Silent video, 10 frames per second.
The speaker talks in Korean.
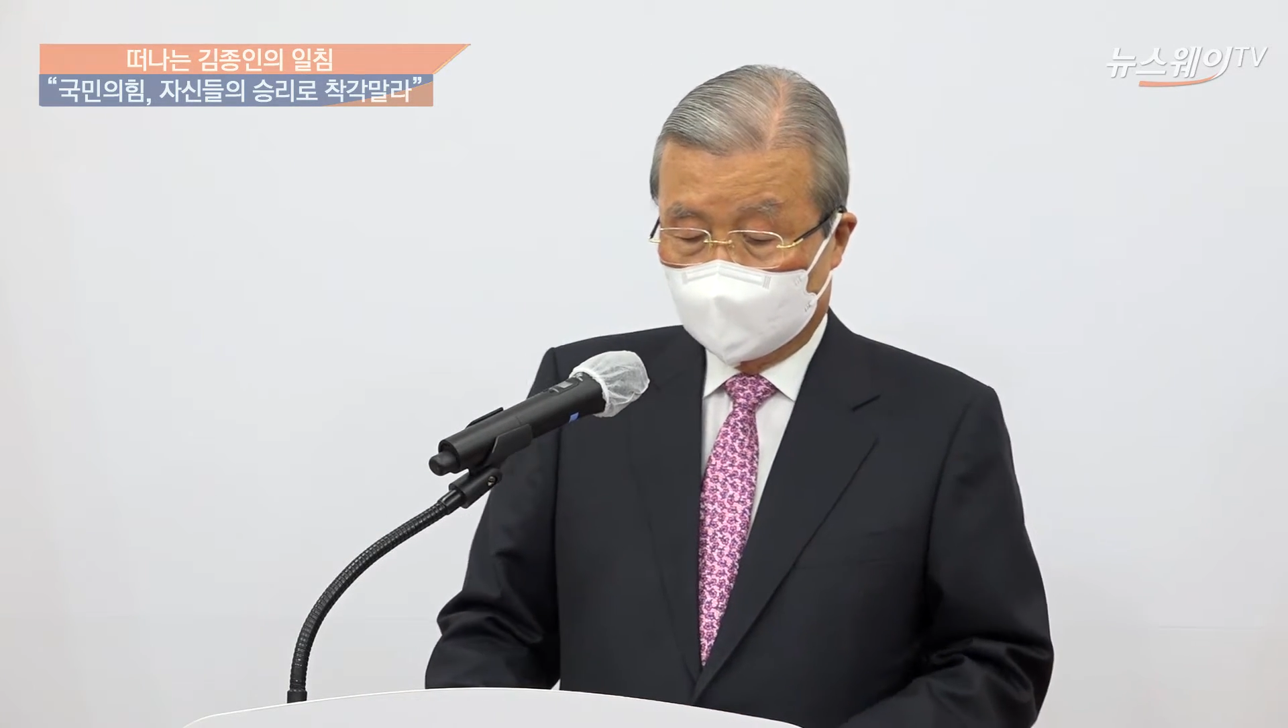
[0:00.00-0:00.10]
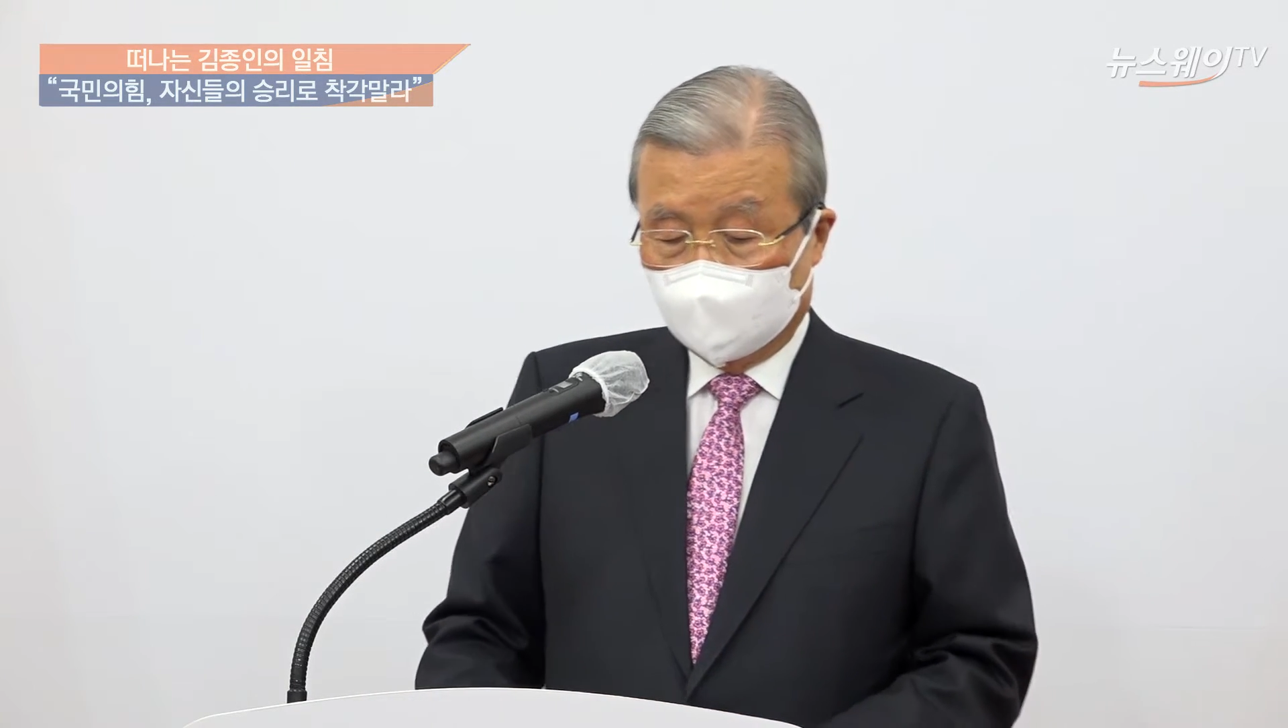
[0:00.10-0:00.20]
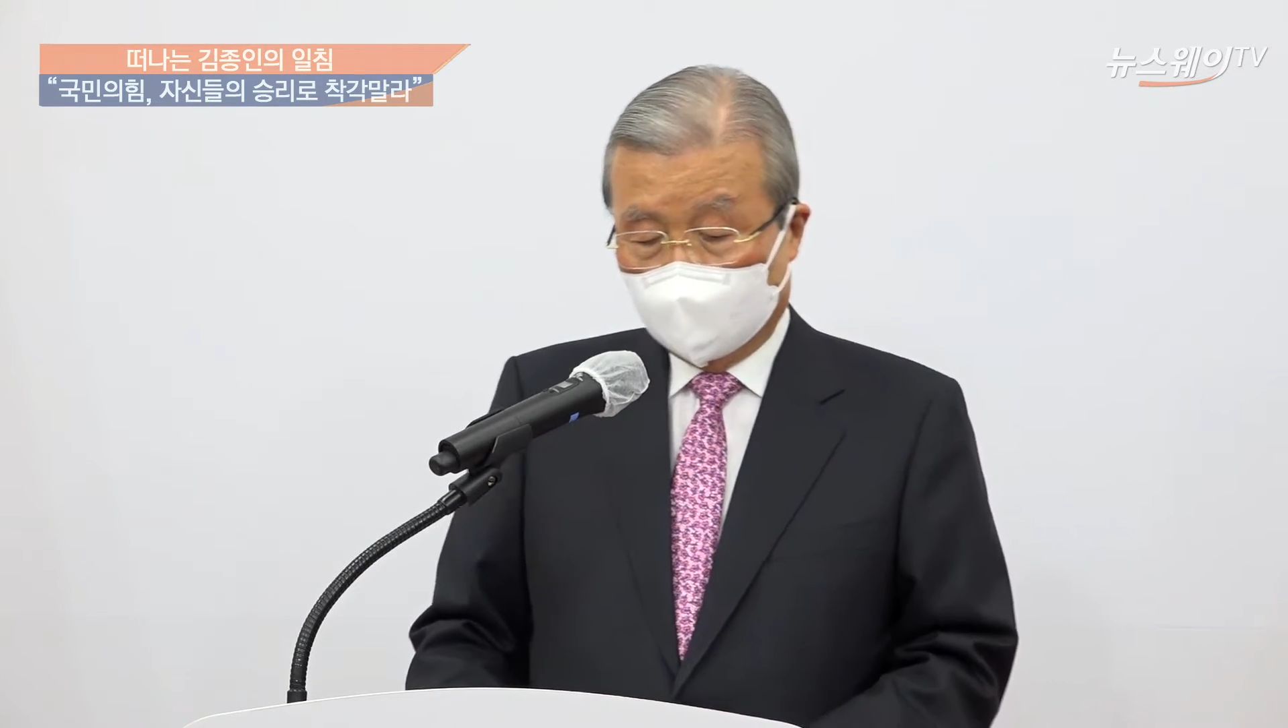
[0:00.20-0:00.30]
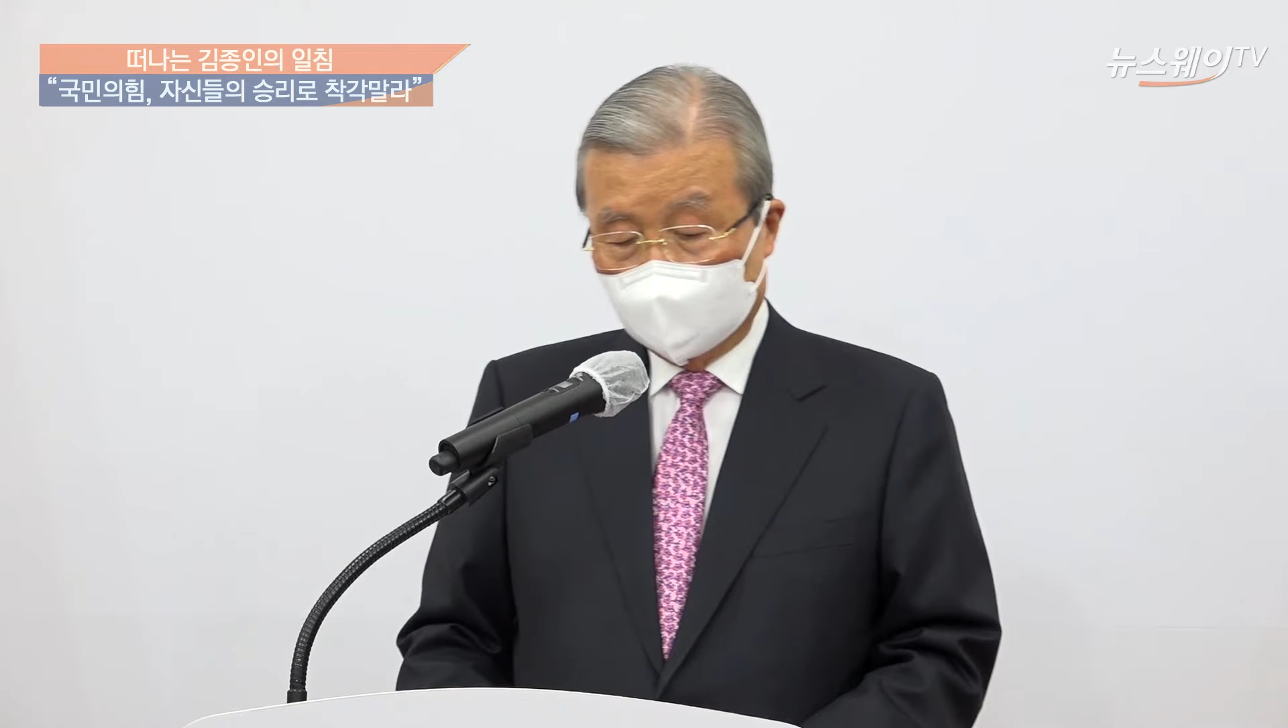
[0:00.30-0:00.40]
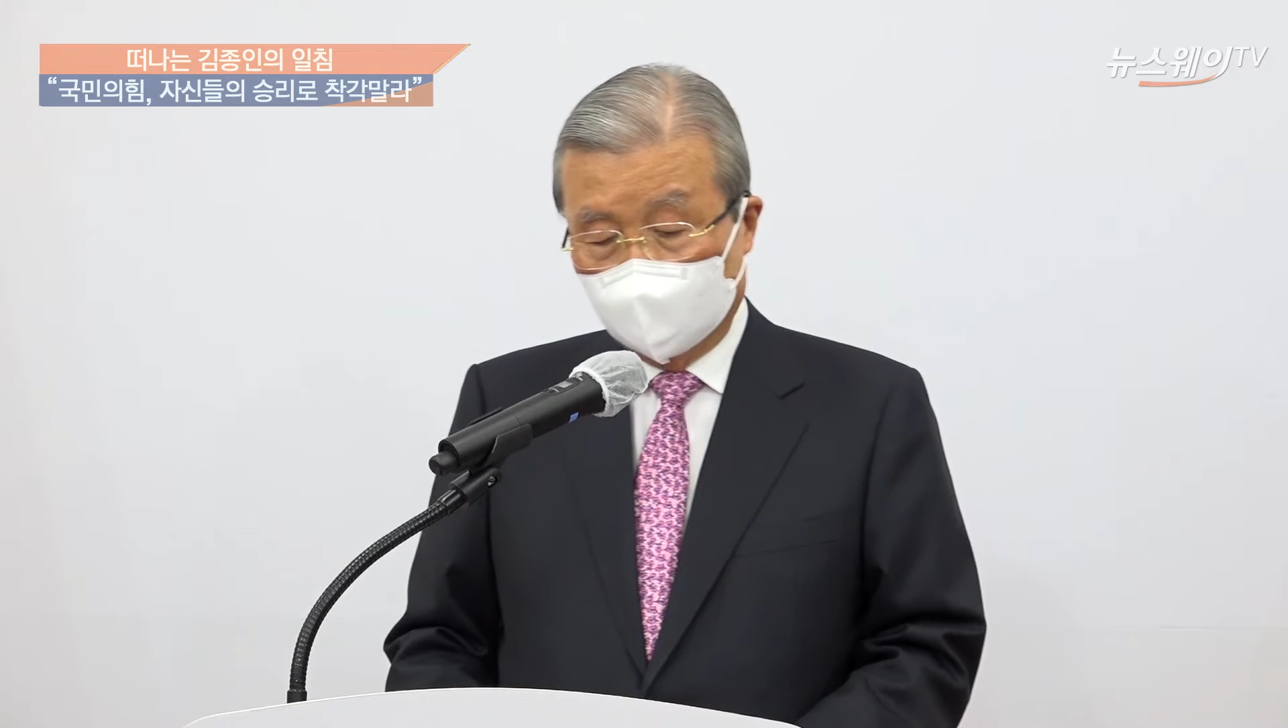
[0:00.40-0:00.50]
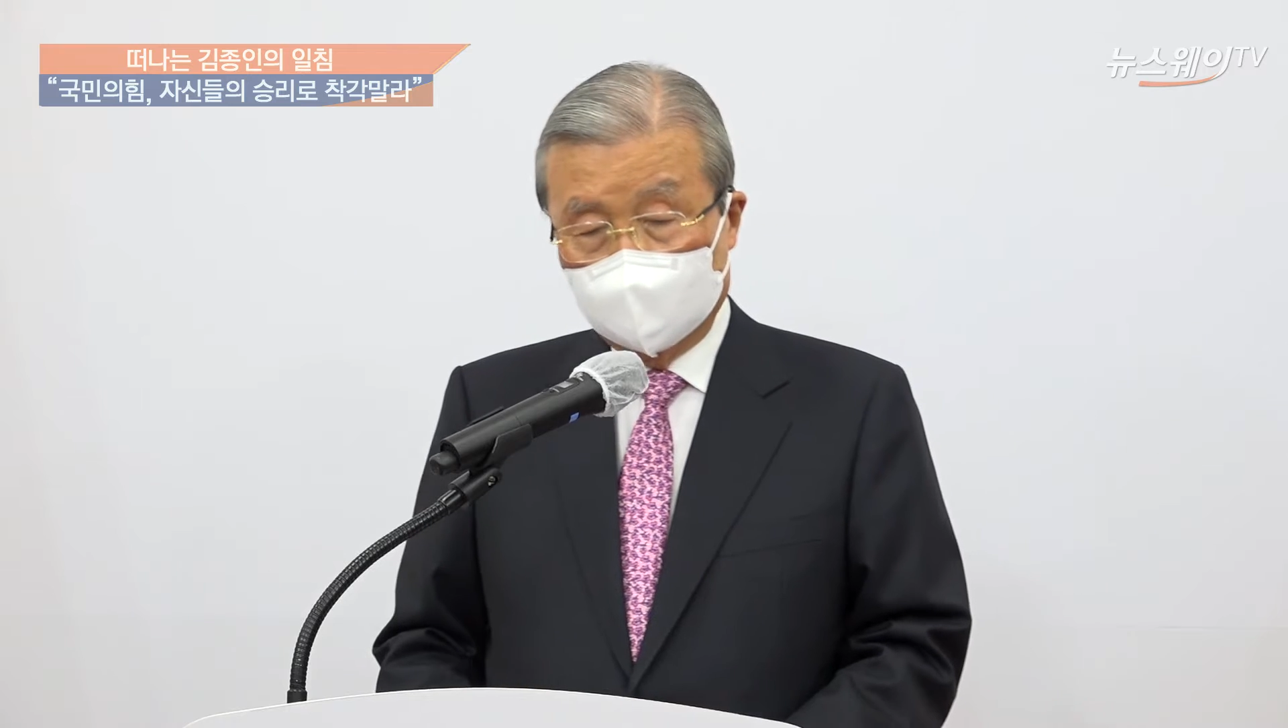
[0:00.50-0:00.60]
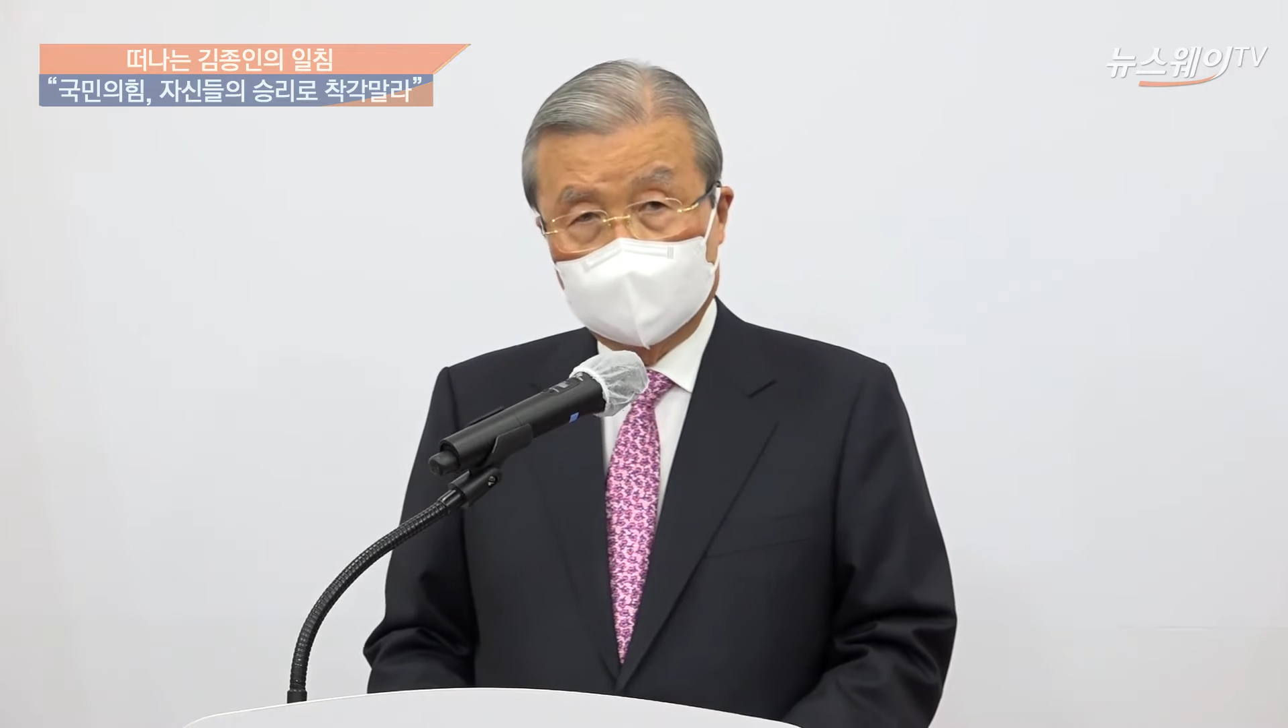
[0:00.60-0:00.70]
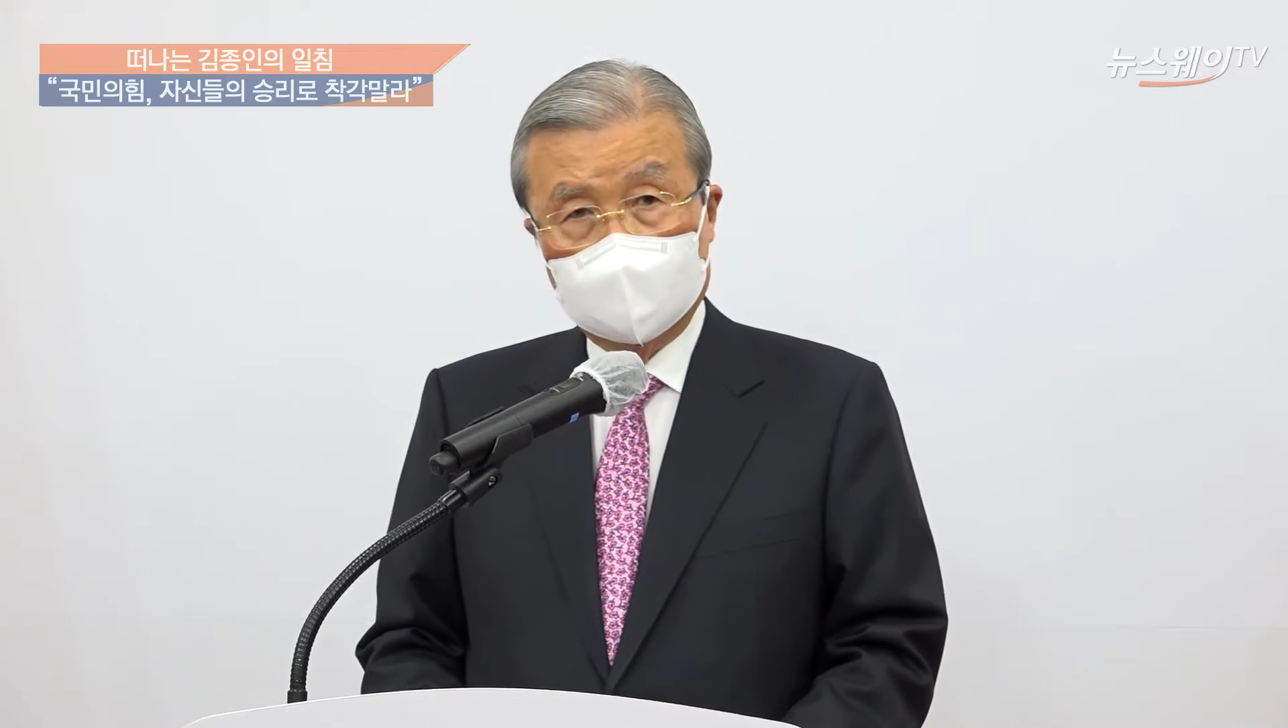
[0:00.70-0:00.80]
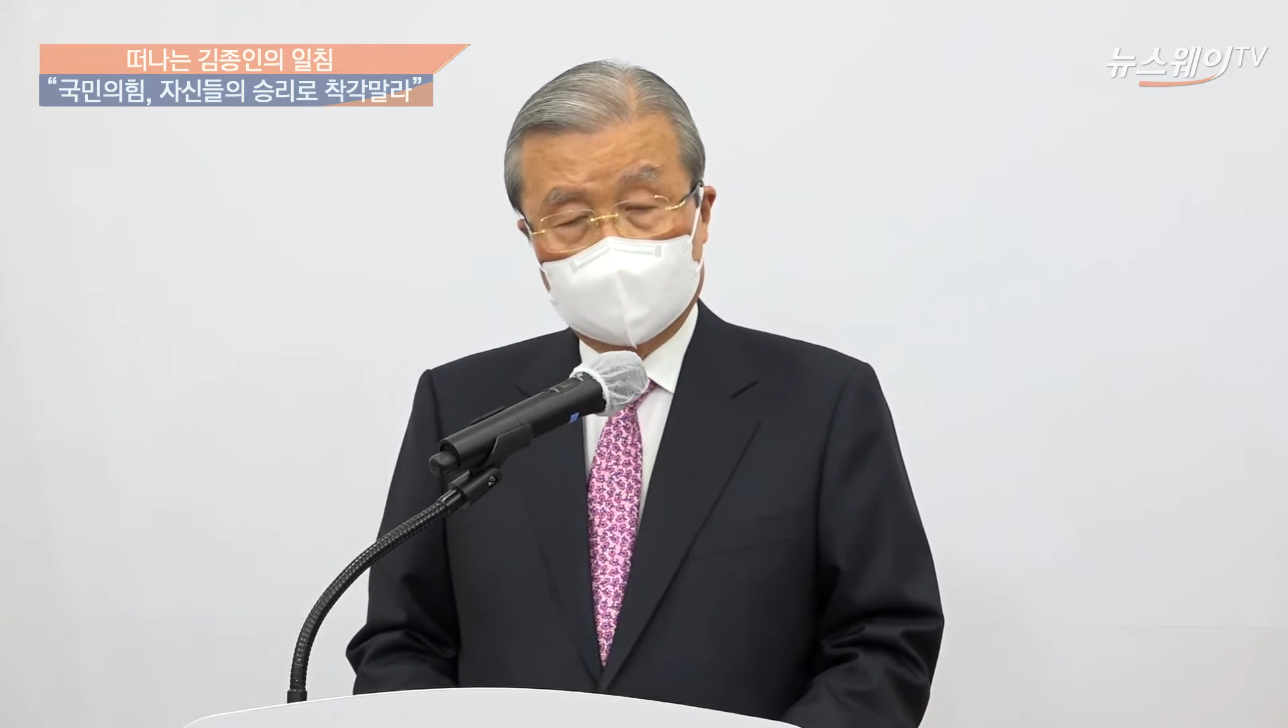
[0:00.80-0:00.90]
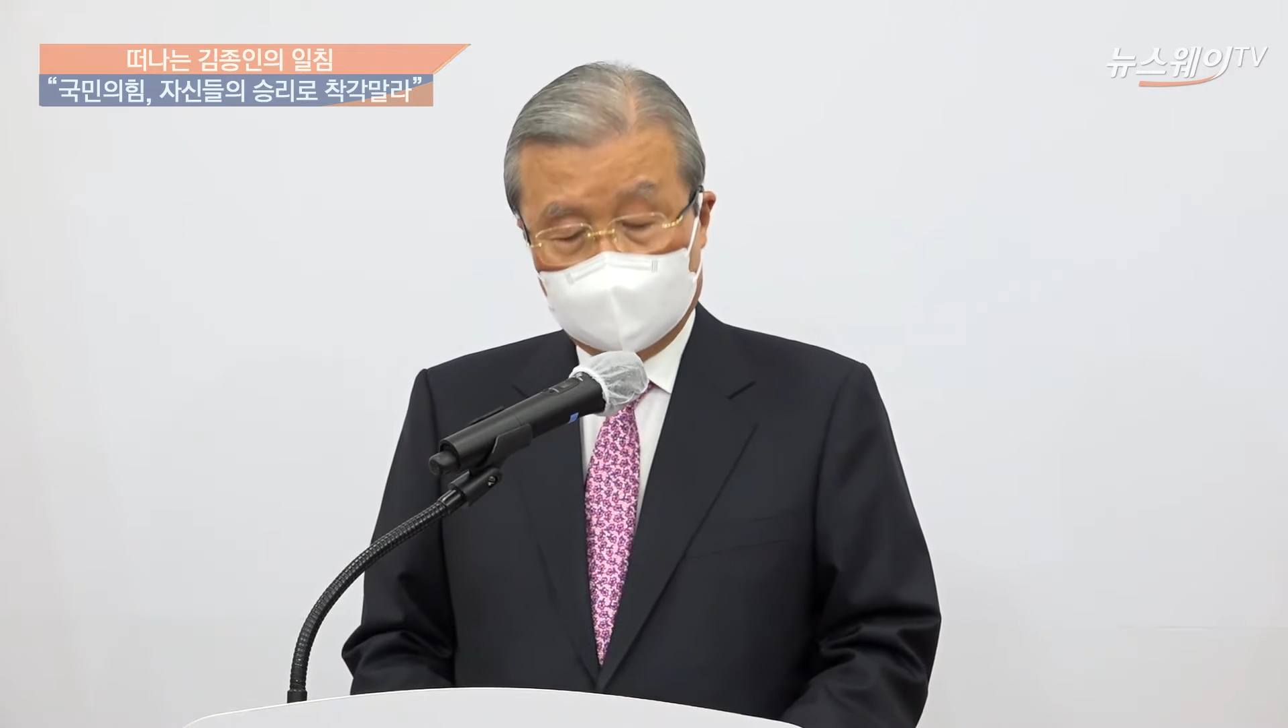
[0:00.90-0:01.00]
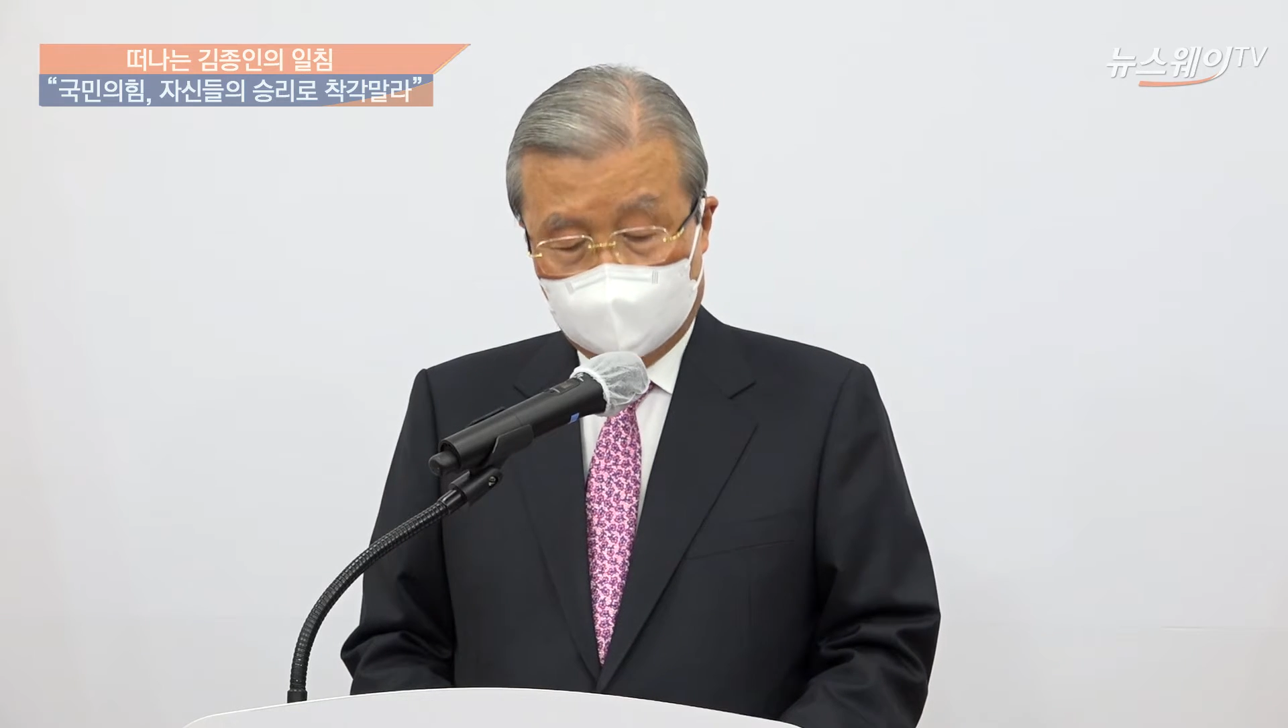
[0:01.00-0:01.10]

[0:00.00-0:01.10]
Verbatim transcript: 지방선거의